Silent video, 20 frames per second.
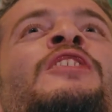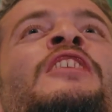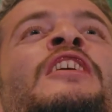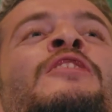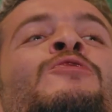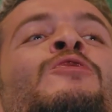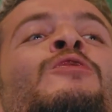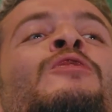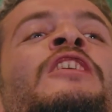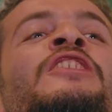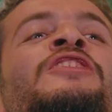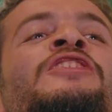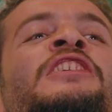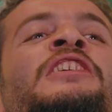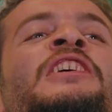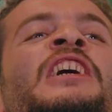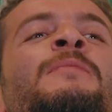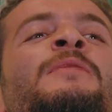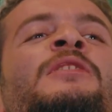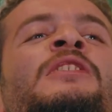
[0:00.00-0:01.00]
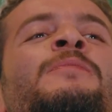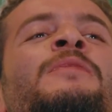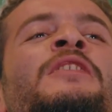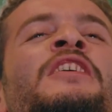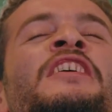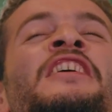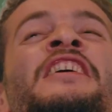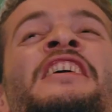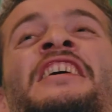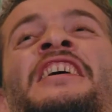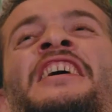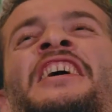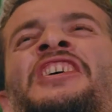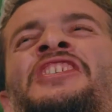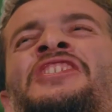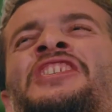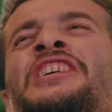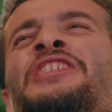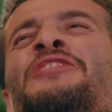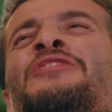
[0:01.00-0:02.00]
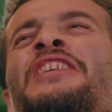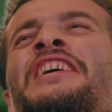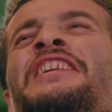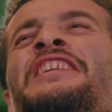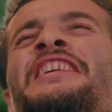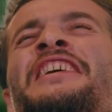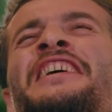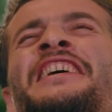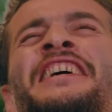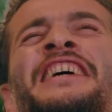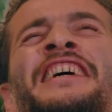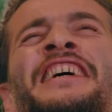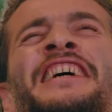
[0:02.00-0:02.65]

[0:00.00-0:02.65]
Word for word: ya. Solungaçlarını kapatıp eşhedü anne